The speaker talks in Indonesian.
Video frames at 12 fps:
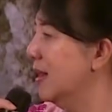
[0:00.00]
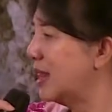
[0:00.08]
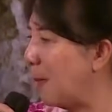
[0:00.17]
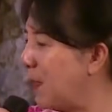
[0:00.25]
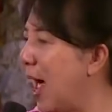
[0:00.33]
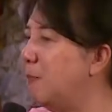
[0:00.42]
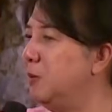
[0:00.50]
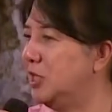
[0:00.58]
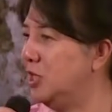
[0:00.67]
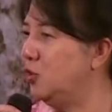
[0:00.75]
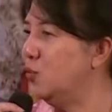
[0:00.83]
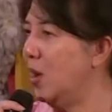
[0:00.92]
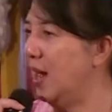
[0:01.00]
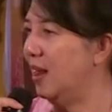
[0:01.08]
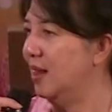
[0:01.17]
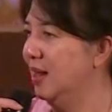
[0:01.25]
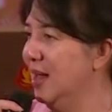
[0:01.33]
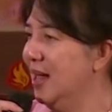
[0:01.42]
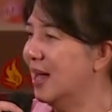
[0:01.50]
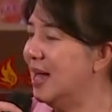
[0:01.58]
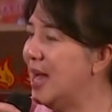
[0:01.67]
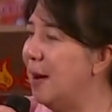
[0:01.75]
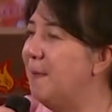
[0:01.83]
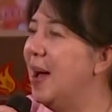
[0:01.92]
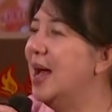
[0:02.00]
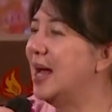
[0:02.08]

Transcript: Tapi habis dijual. Kenapa?